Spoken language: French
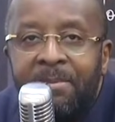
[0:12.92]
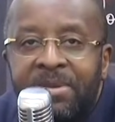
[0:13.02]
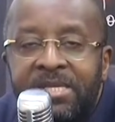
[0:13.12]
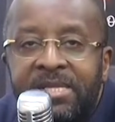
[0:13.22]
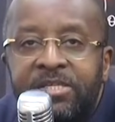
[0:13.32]

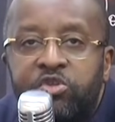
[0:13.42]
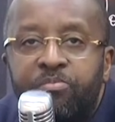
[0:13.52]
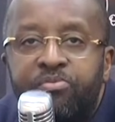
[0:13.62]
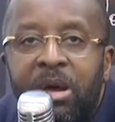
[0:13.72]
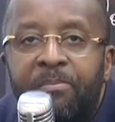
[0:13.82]

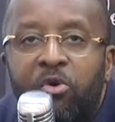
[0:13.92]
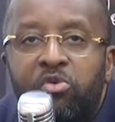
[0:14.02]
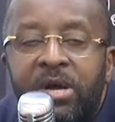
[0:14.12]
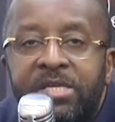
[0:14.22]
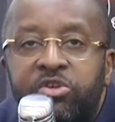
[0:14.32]
d'habilitation pour la
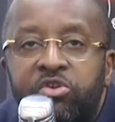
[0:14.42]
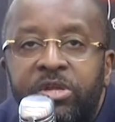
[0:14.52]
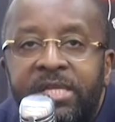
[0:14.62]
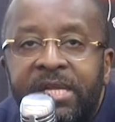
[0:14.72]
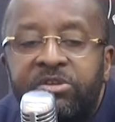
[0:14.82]
prolongation
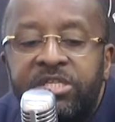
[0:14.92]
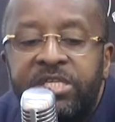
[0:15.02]
de l'état de